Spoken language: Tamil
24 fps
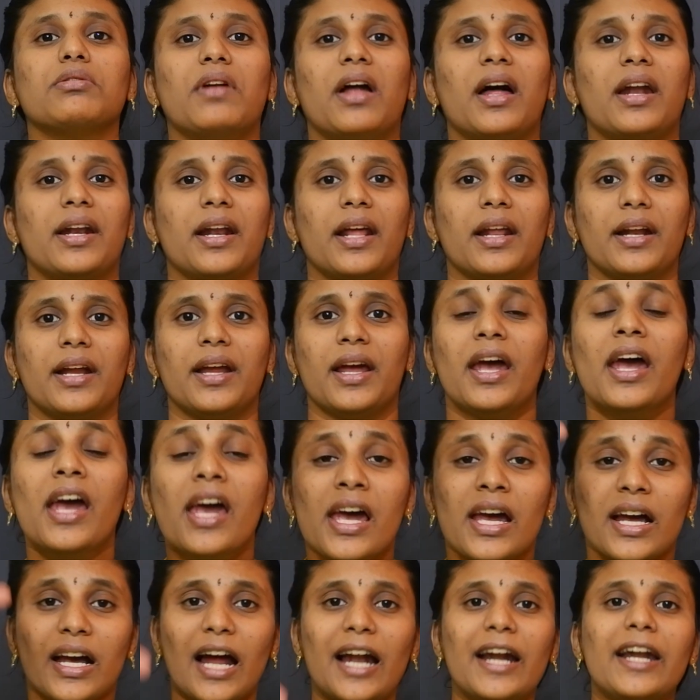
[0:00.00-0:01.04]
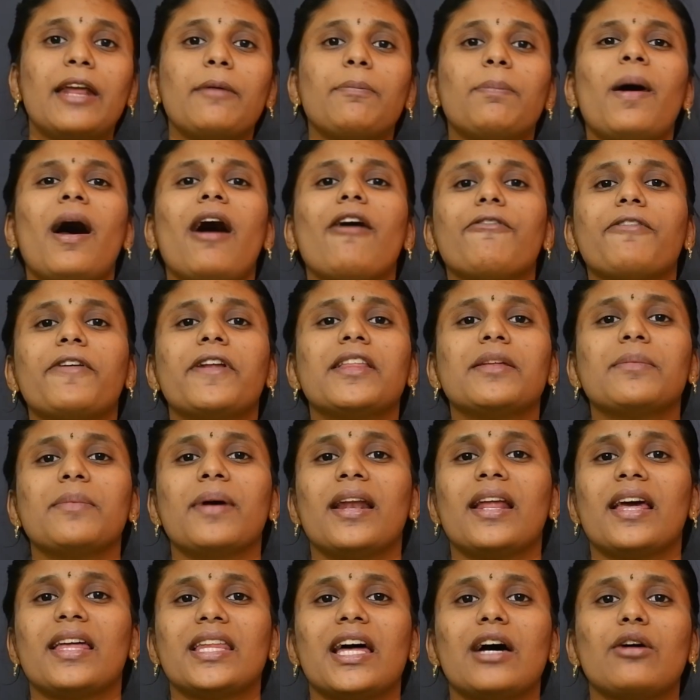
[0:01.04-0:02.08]
வந்து விளையாடுறாரு கண்டிப்பா அஃப்ரிதி
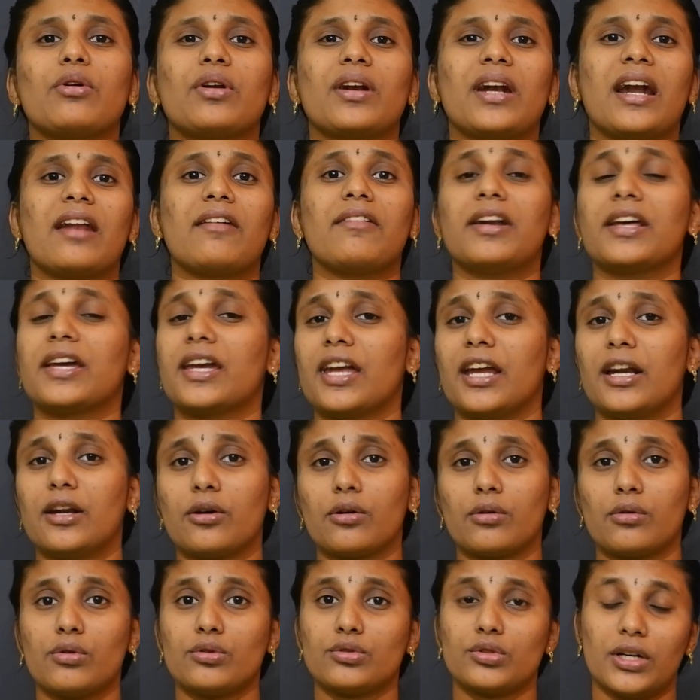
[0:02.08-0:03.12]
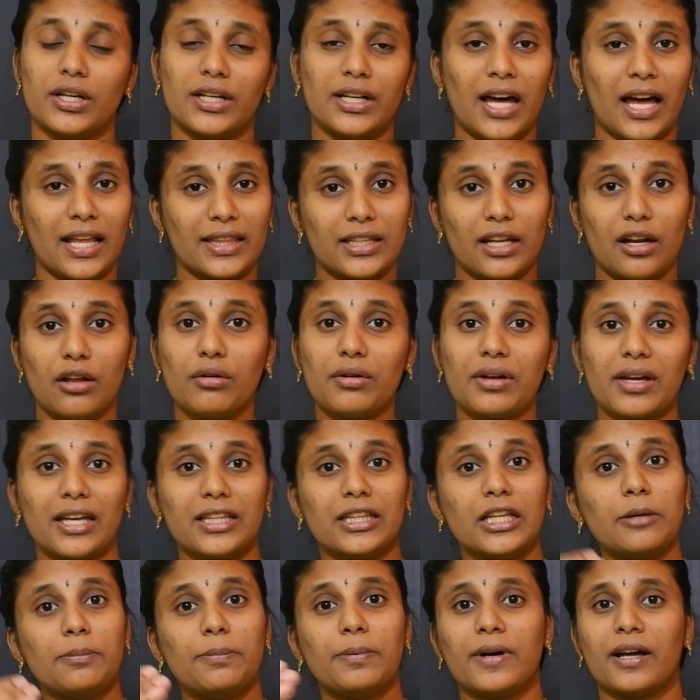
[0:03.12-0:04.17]
மேல ஏதாவது ஒரு நடவடிக்கை எடுக்கணும்னு சொல்லிட்டு அந்த அளவுக்கு
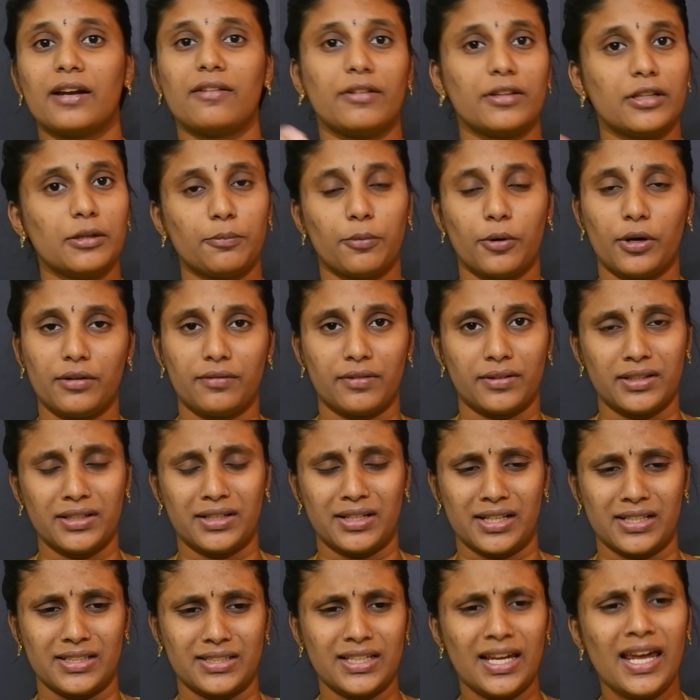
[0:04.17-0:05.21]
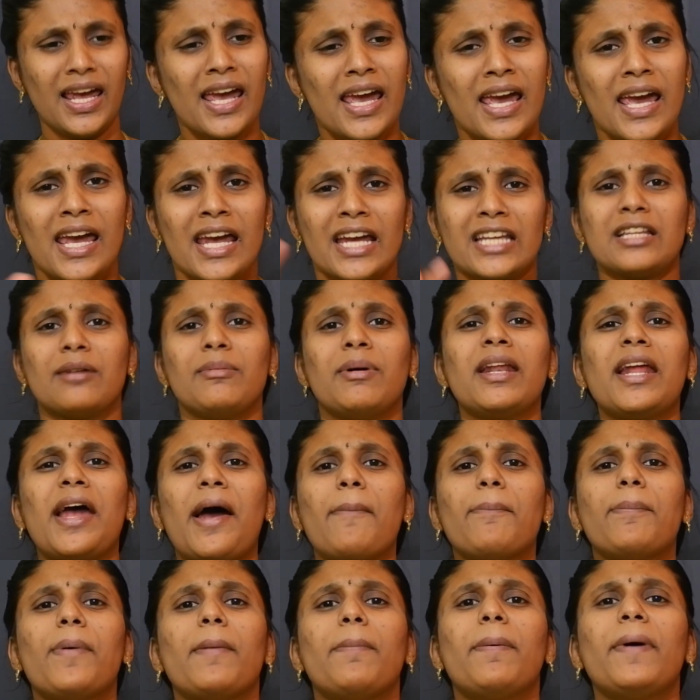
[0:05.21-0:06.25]
எதிர்ப்புகள் வந்து போயிட்டு வந்துட்டு இருந்துச்சு இந்த மாதிரி
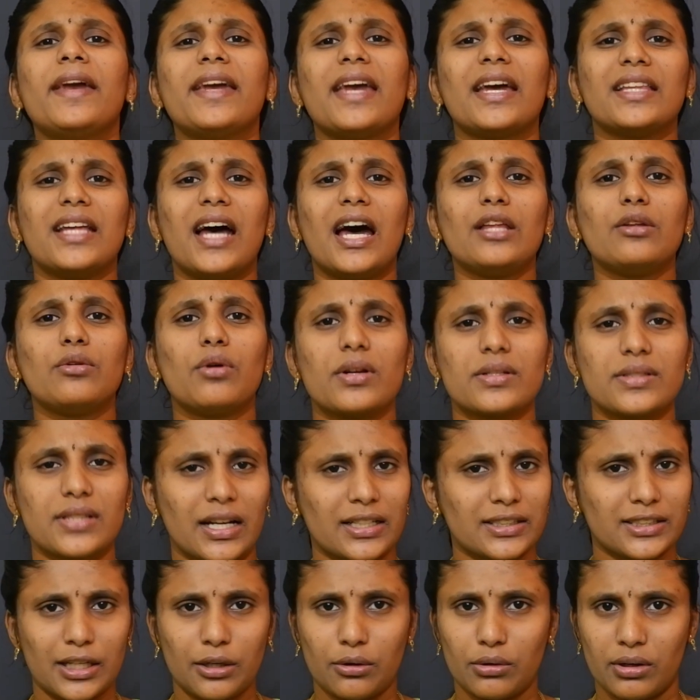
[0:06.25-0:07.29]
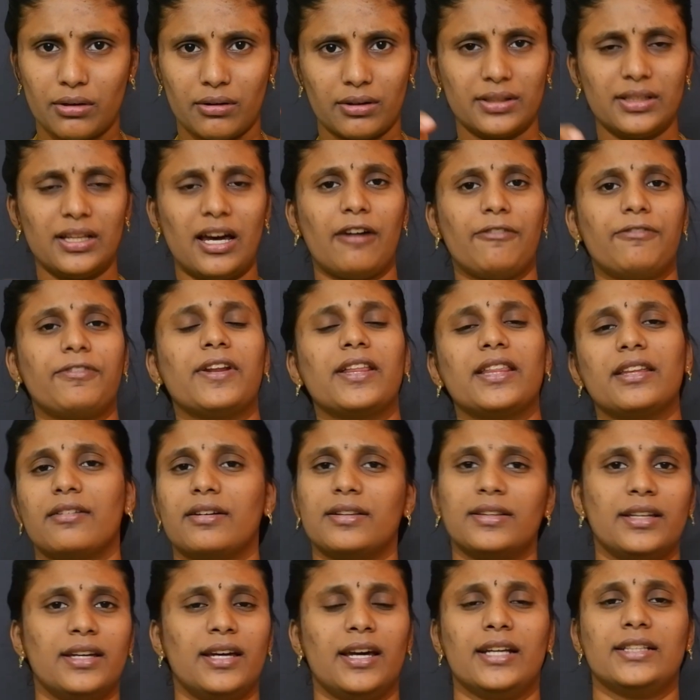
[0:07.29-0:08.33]
அப்பப்ப ஏதாவது ஒரு சர்ச்சைக்குள்ள வந்து அஃப்ரிதி
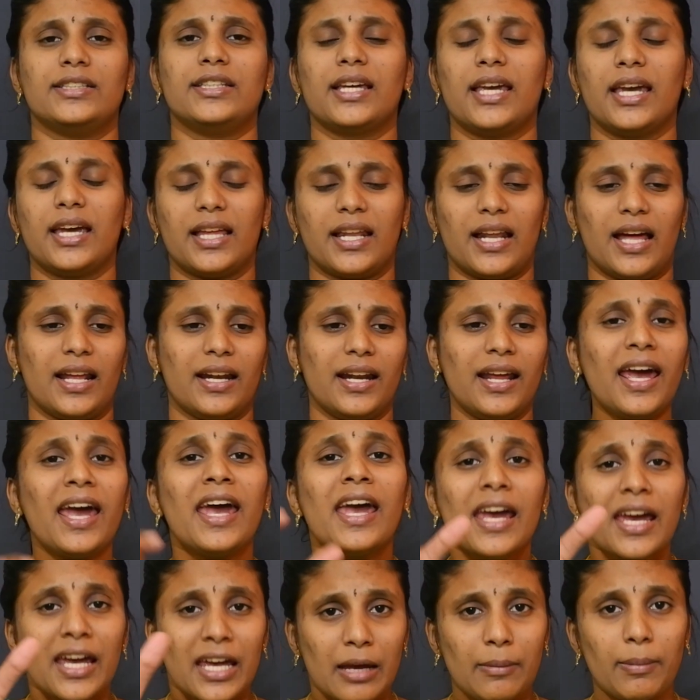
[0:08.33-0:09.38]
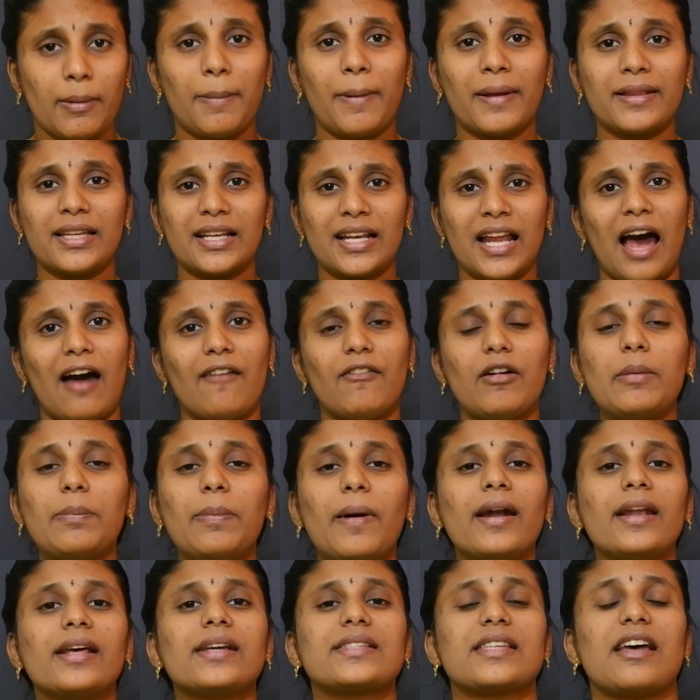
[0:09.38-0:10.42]
வந்து சிக்கிக்கிறாரு இப்ப பாத்தீங்கன்னா அவர்
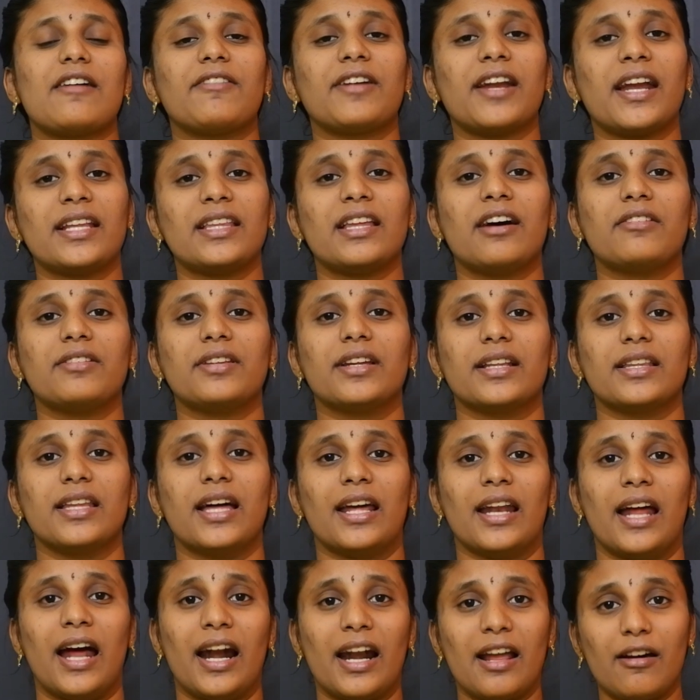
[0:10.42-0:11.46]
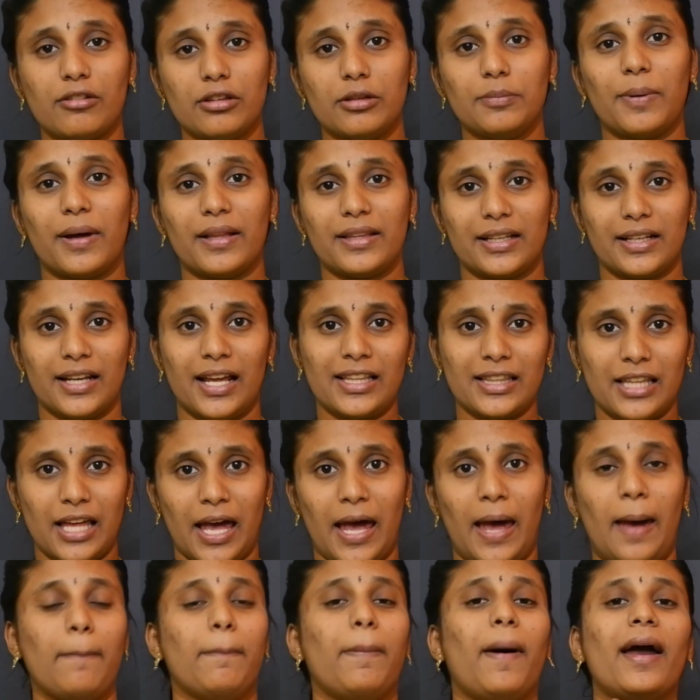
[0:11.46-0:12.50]
பாட்டுக்கு செவனைன் தான் வந்து இருந்தாரு ஆனா வந்து பாத்தீங்கன்னா இந்த
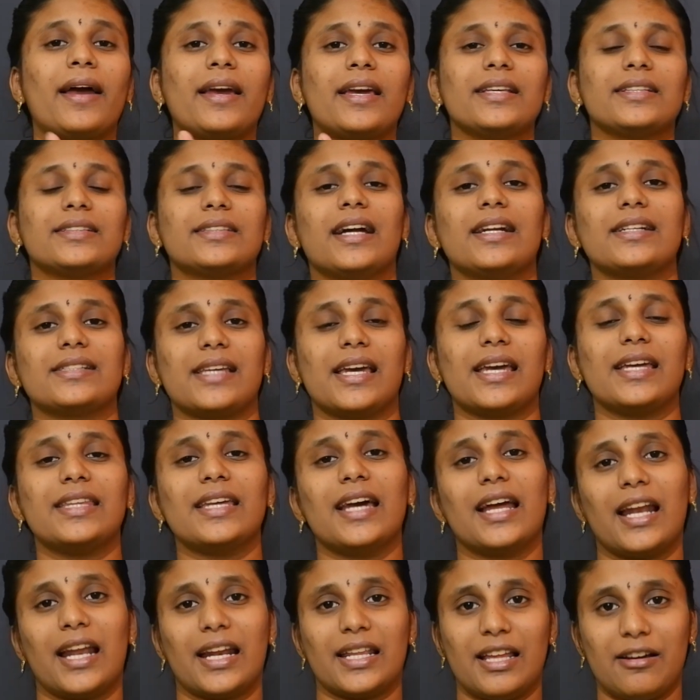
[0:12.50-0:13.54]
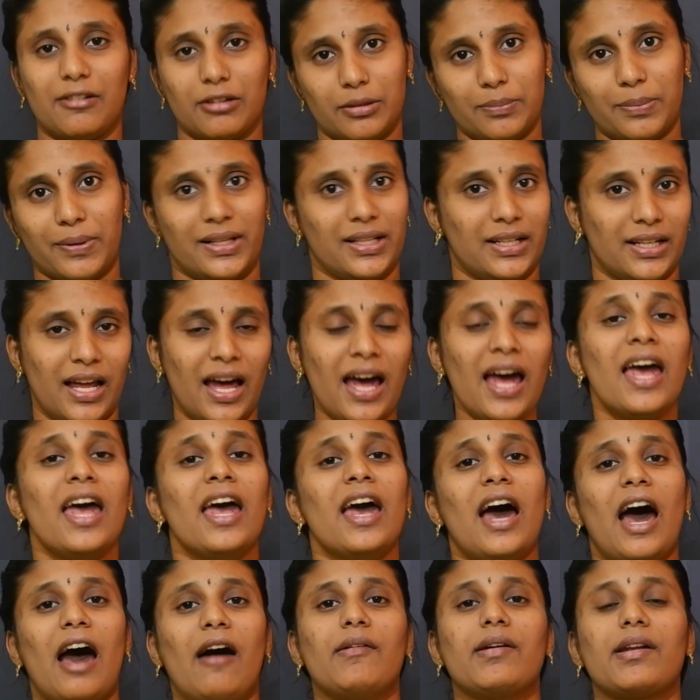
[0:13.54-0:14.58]
பாகிஸ்தான் செய்தியாளர் தான் வந்து பாத்தீங்கன்னா
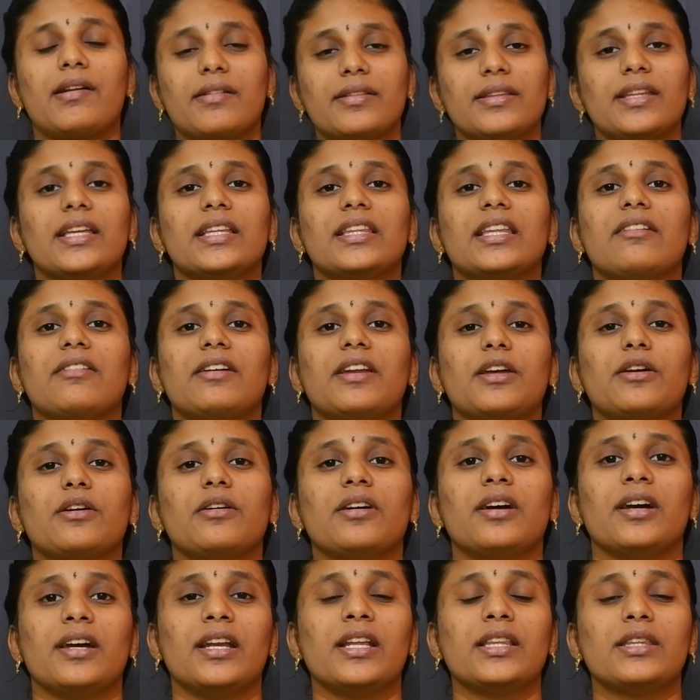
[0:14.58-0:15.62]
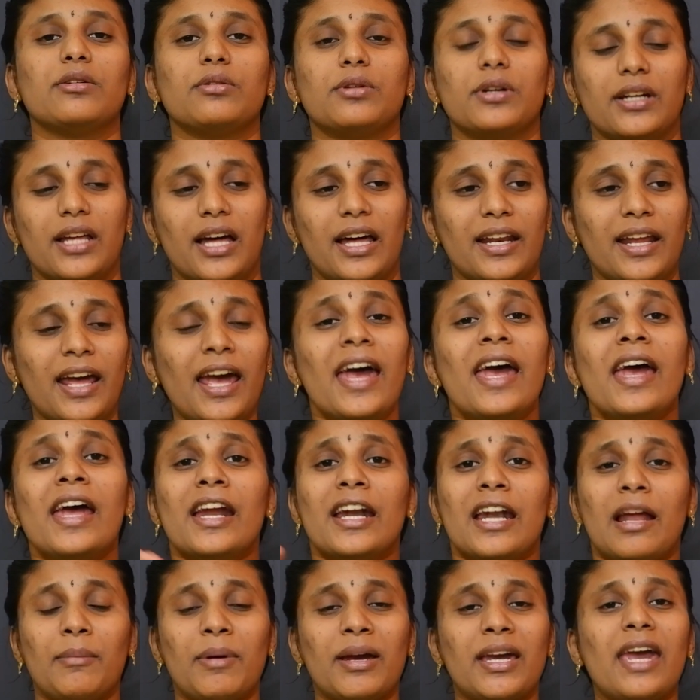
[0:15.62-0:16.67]
அவரை வந்து இந்த வரைக்கும் இழுத்து விட்டுட்டாரு
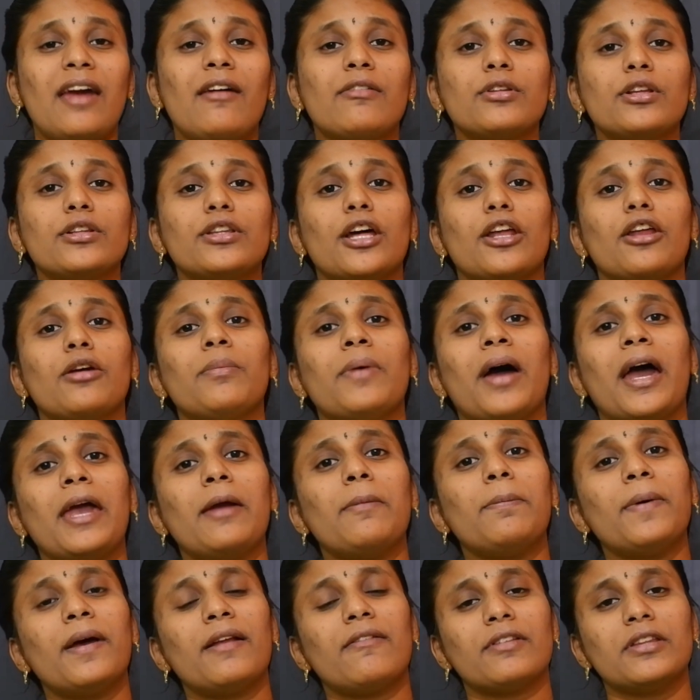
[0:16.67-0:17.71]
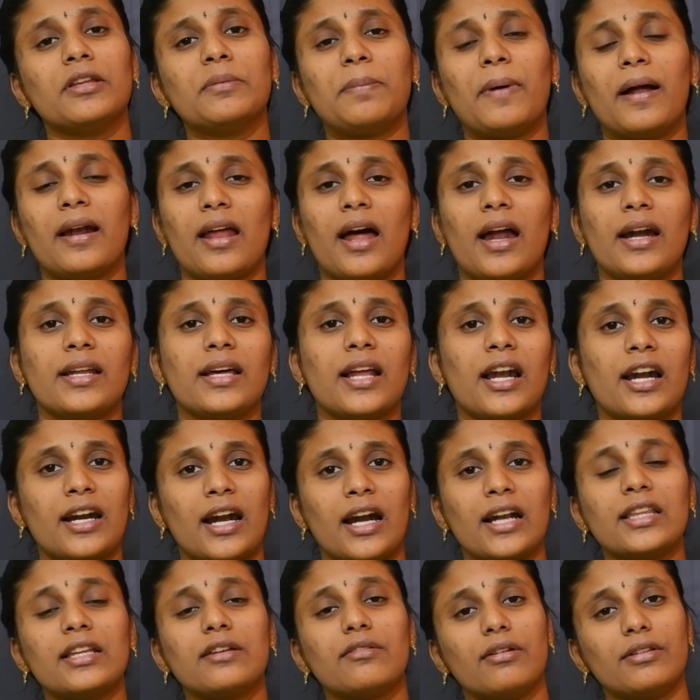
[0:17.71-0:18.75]
நமக்கே வந்து தெரியும் ஐபிஎல் வந்து பல ஆண்டுகளாக
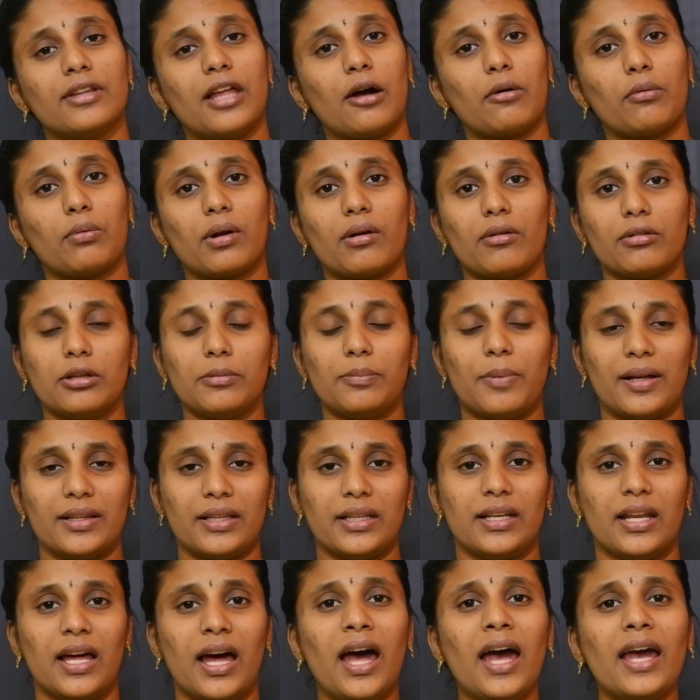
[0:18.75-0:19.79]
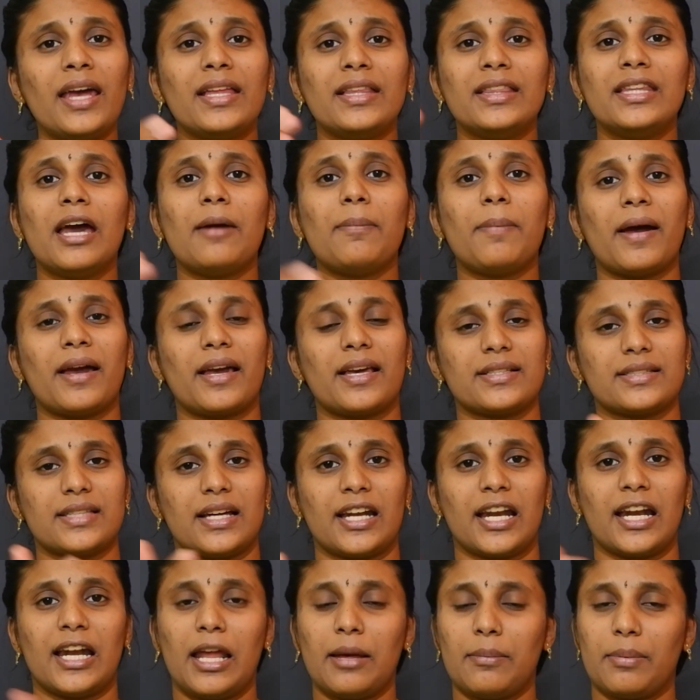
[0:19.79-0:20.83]
நடந்துட்டு வந்தா கூட வந்து பாத்தீங்கன்னா இந்தியா
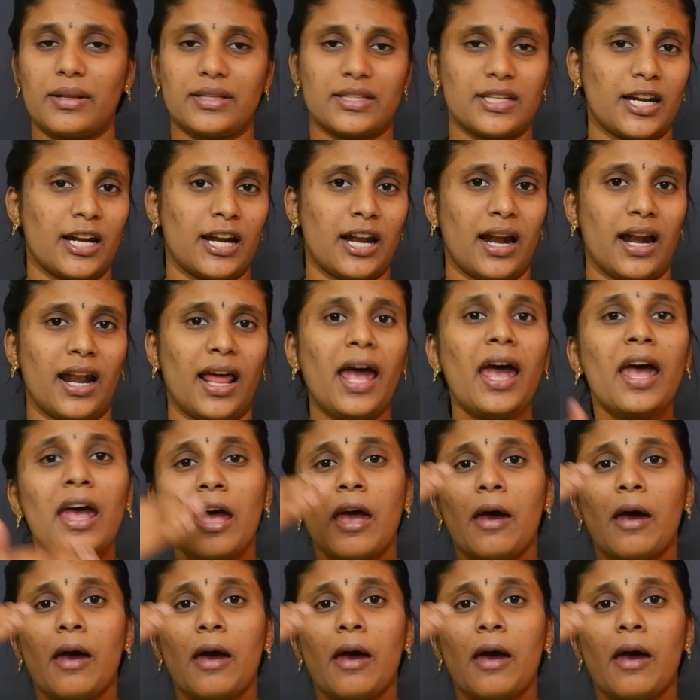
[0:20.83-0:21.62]
பாகிஸ்தான் எல்லை பிரச்சனைனால